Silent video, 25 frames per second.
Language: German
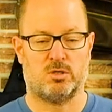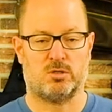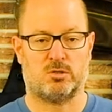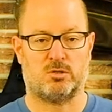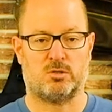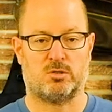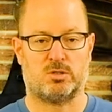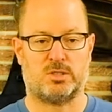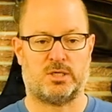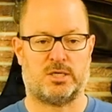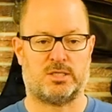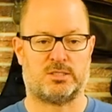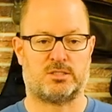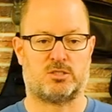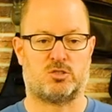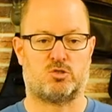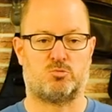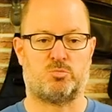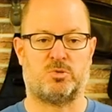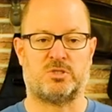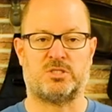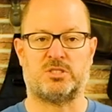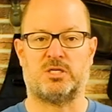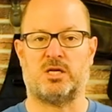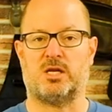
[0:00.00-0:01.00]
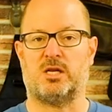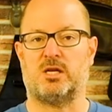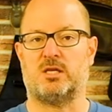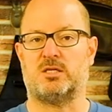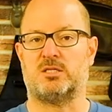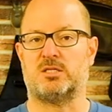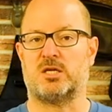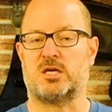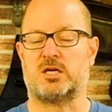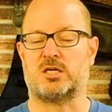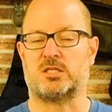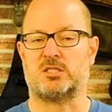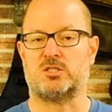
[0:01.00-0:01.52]
Dort hat es eine spezielle
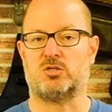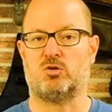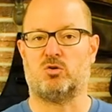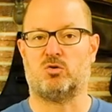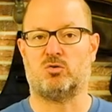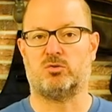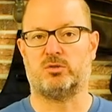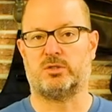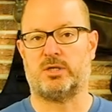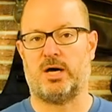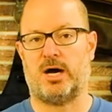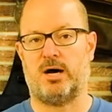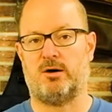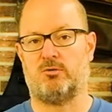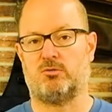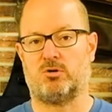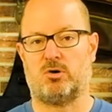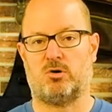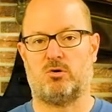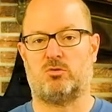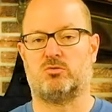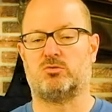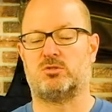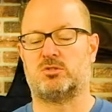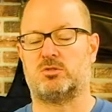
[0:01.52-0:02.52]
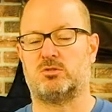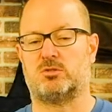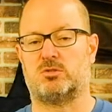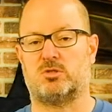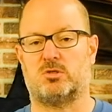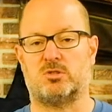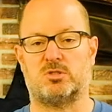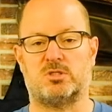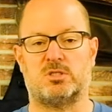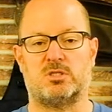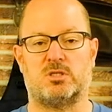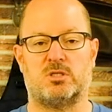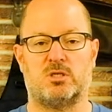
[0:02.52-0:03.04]
Sektion, Downloads und
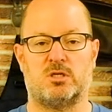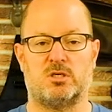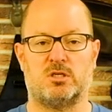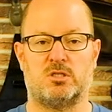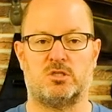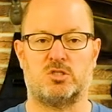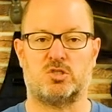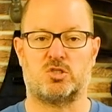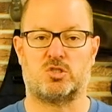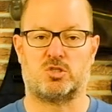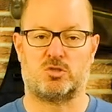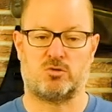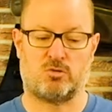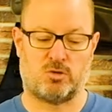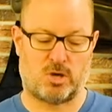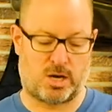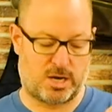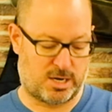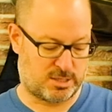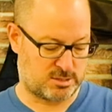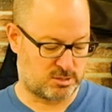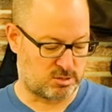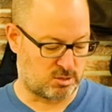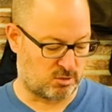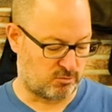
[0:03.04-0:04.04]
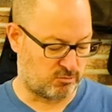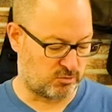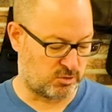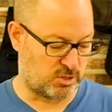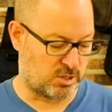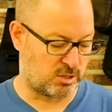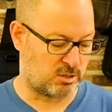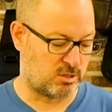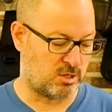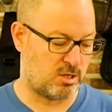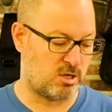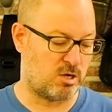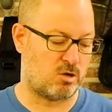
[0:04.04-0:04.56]
dort ist extra für
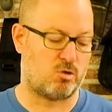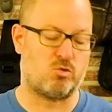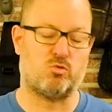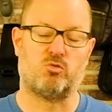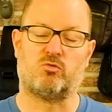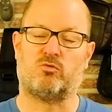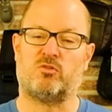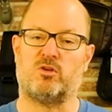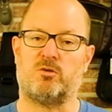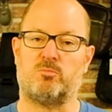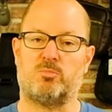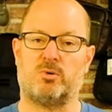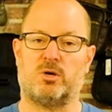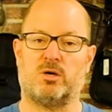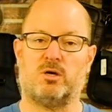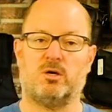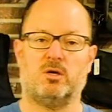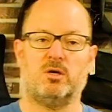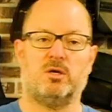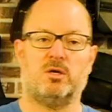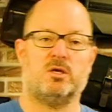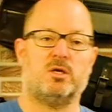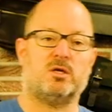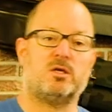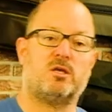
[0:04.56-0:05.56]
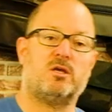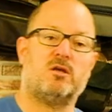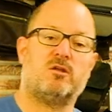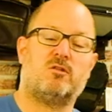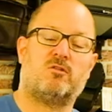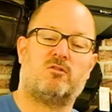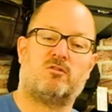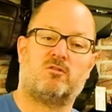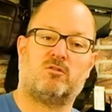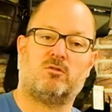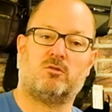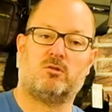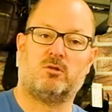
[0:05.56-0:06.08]
den thq 7
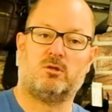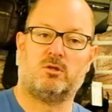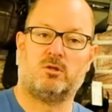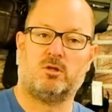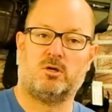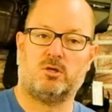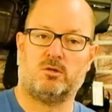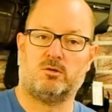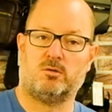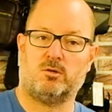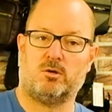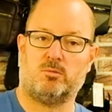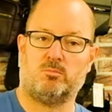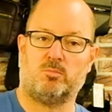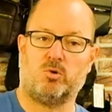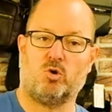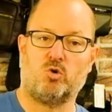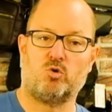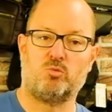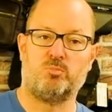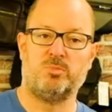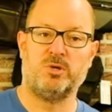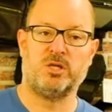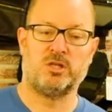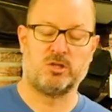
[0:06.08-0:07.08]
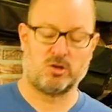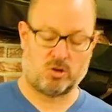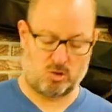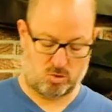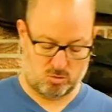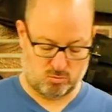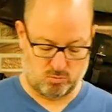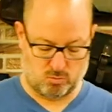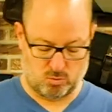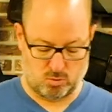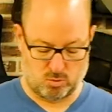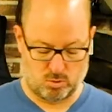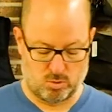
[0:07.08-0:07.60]
gibt's einen, einen, einen
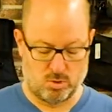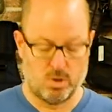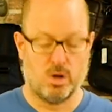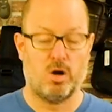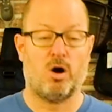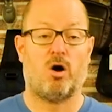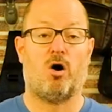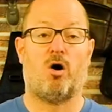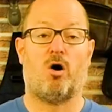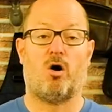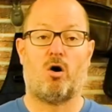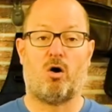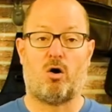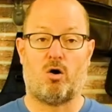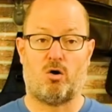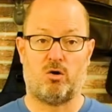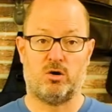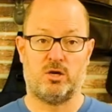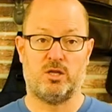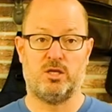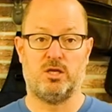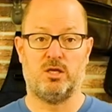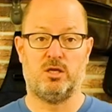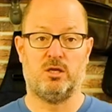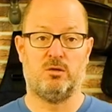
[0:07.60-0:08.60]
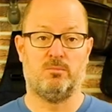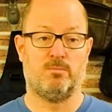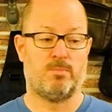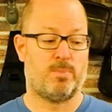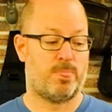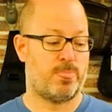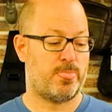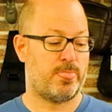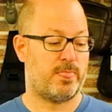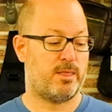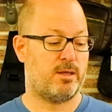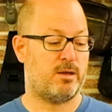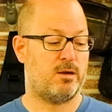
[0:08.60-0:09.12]
Blogbeitrag, wo alle
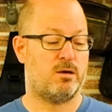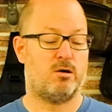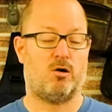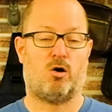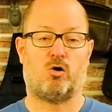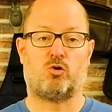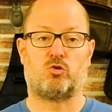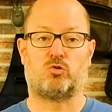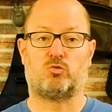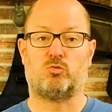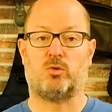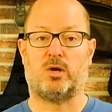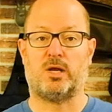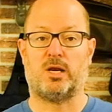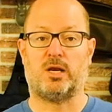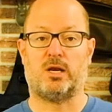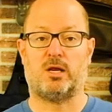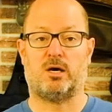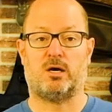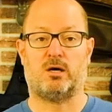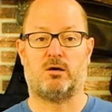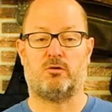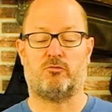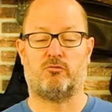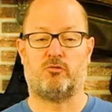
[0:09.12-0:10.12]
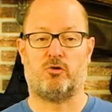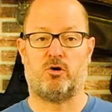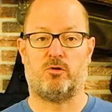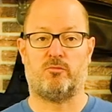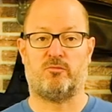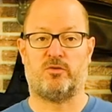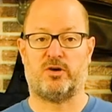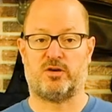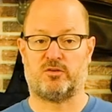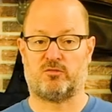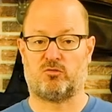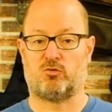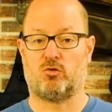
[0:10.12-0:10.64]
aktuellen
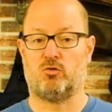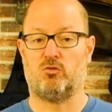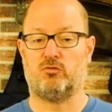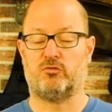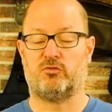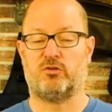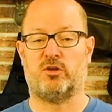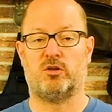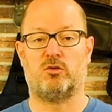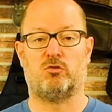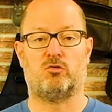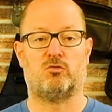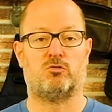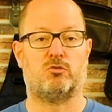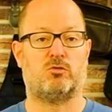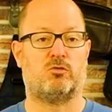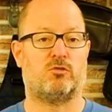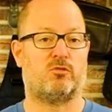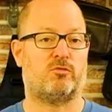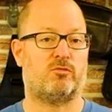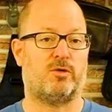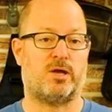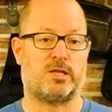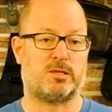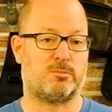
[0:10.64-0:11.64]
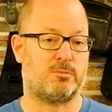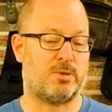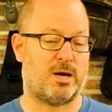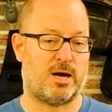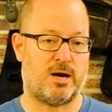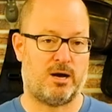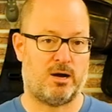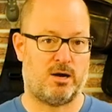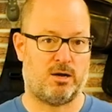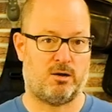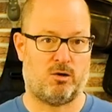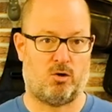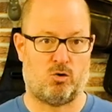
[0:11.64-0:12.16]
Firmwares drauf sind und das werden
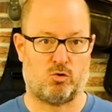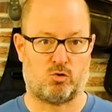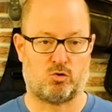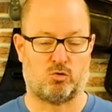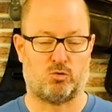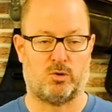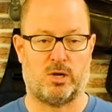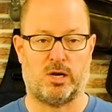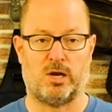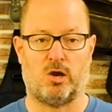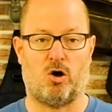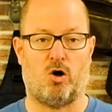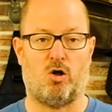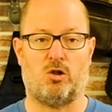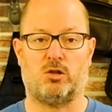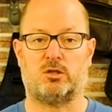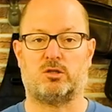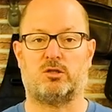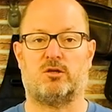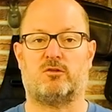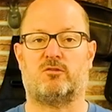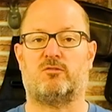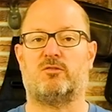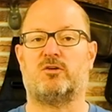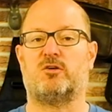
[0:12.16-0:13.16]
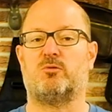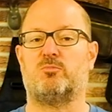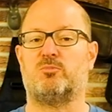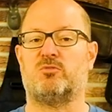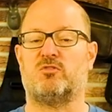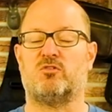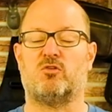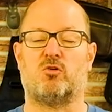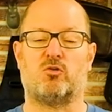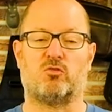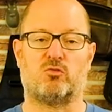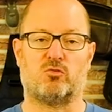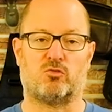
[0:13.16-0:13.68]
wir auch aktuell halten. Also wenn
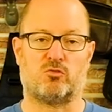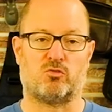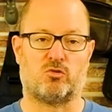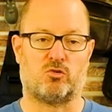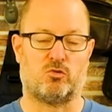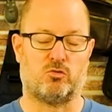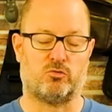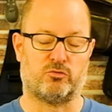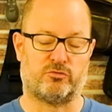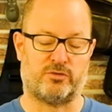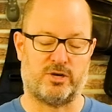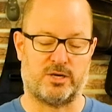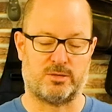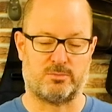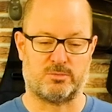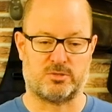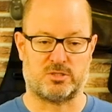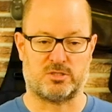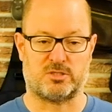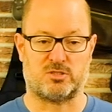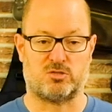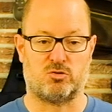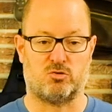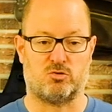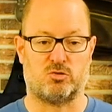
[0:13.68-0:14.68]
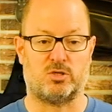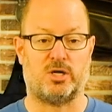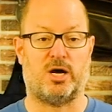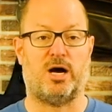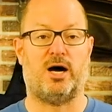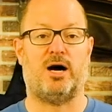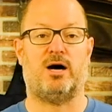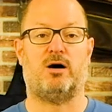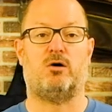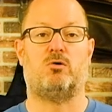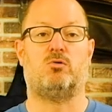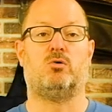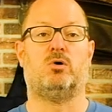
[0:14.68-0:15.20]
etwas Neues rauskommt, werden wir das dort
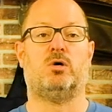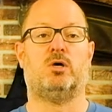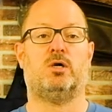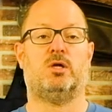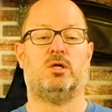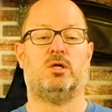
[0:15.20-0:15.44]
auch